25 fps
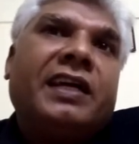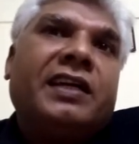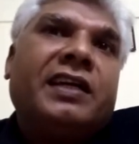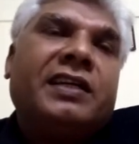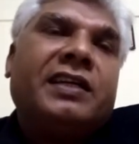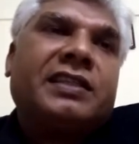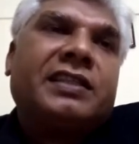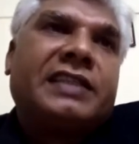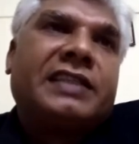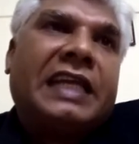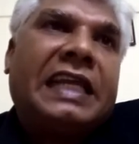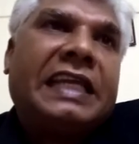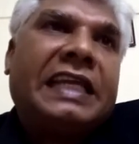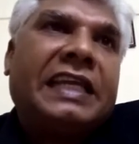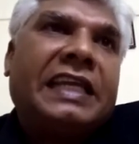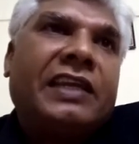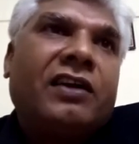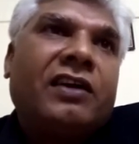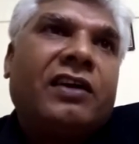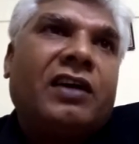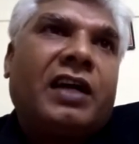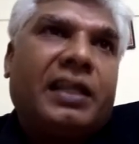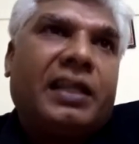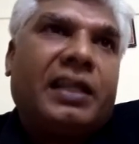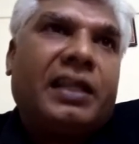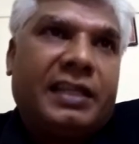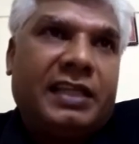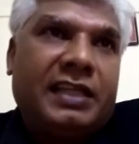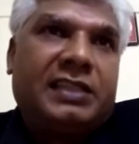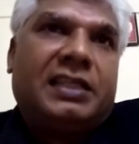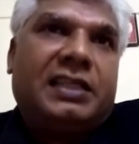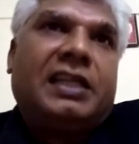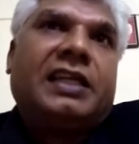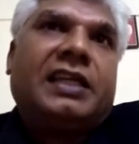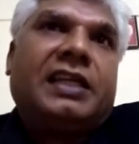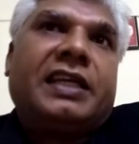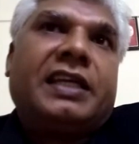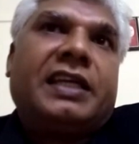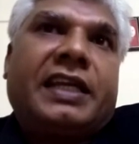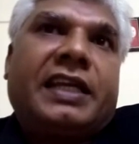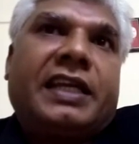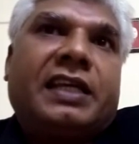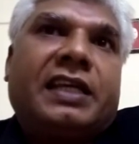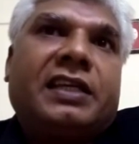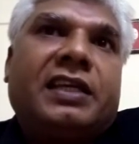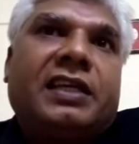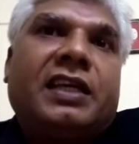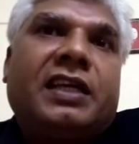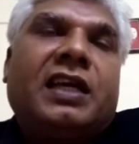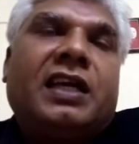சலுகையோ அதே சலுகை
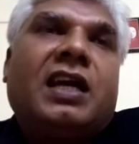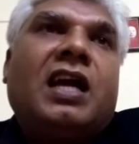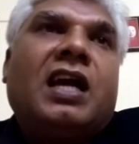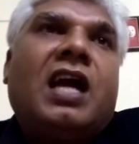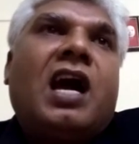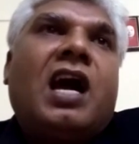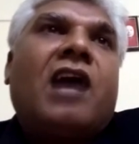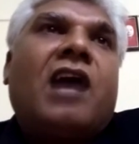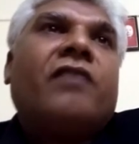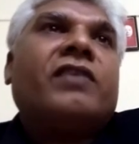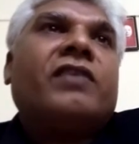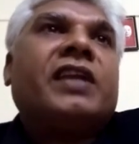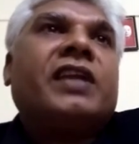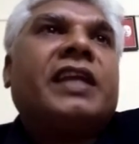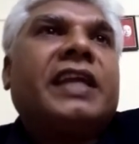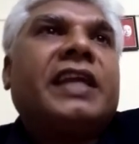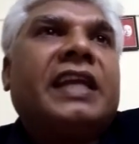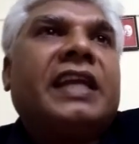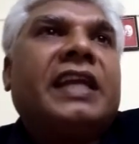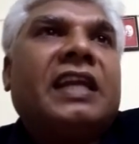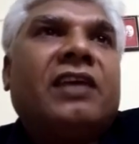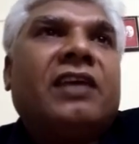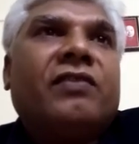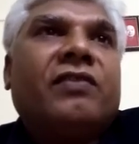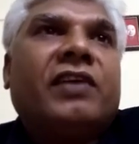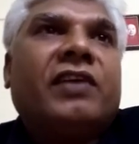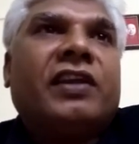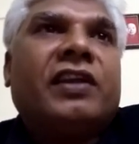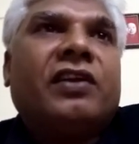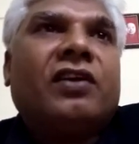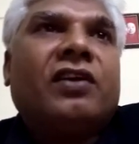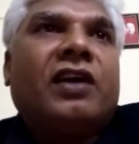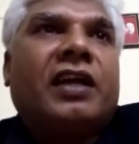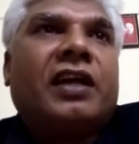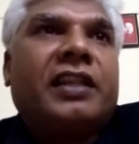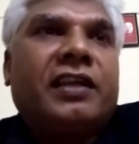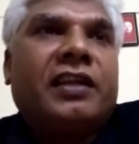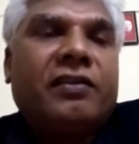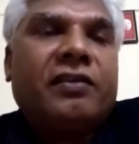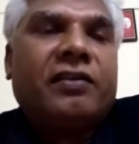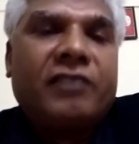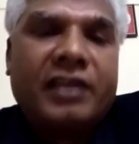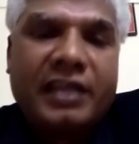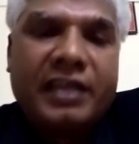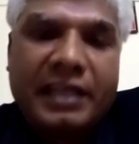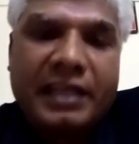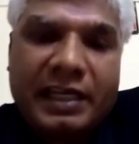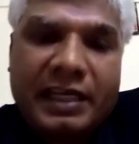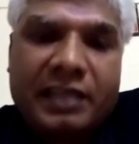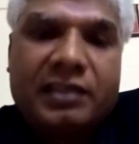எனக்கு அவருக்கு என்ன வரியோ அதே
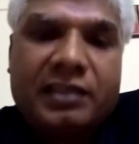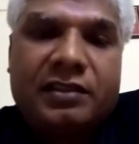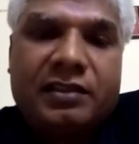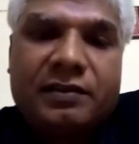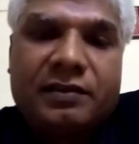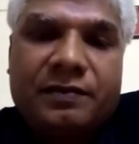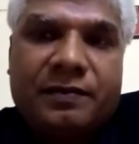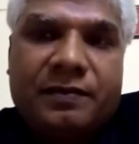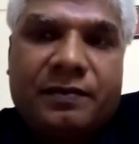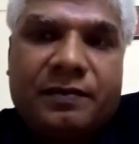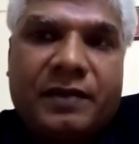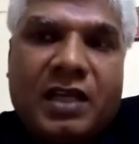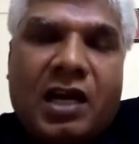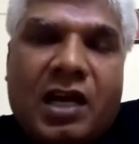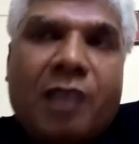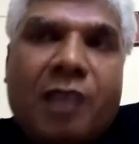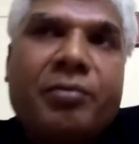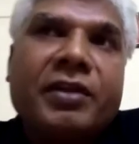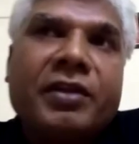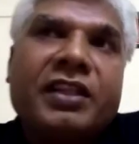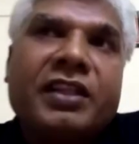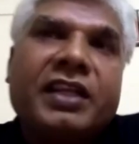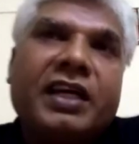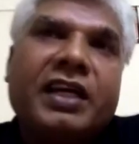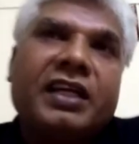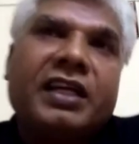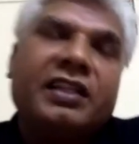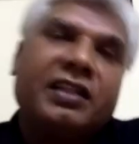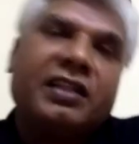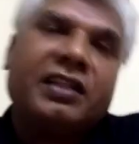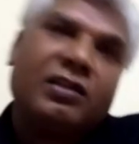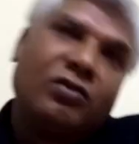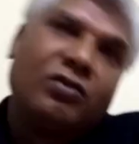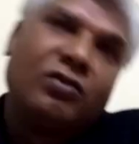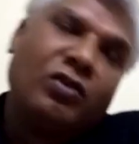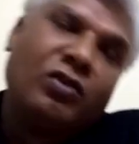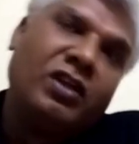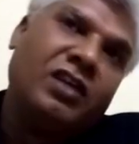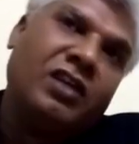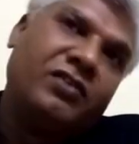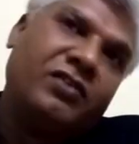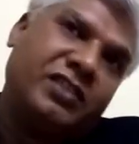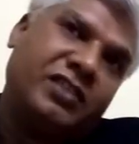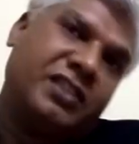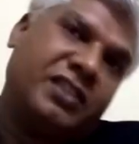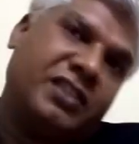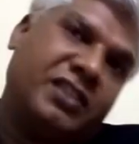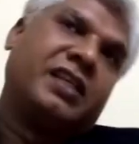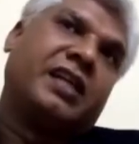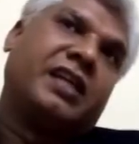வரி எனக்கு அப்படித்தான் இந்த தொழில
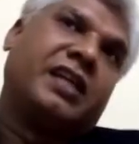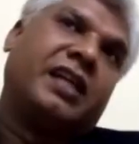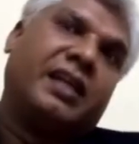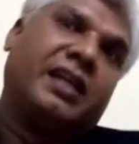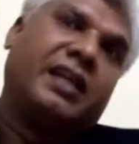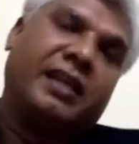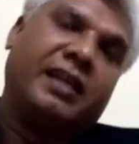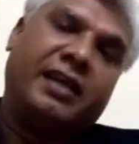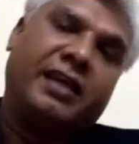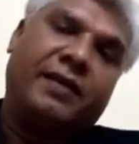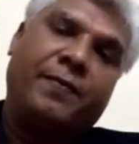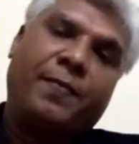வச்சிருக்கிறானுங்க